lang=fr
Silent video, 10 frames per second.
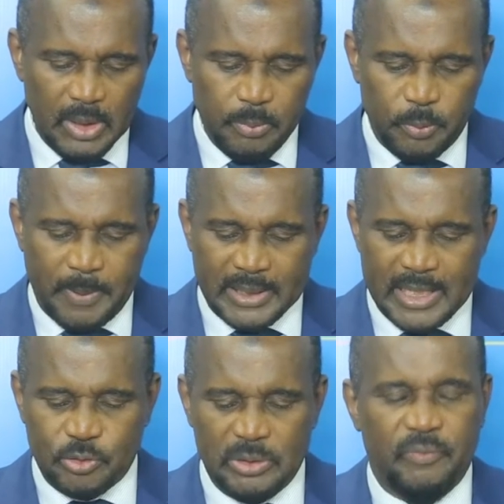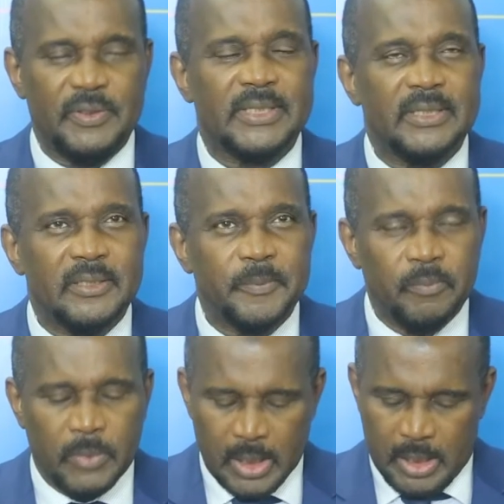Pour parier à ce déficit,
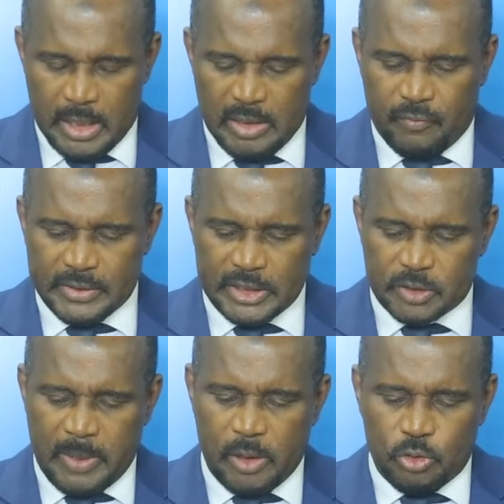un investissement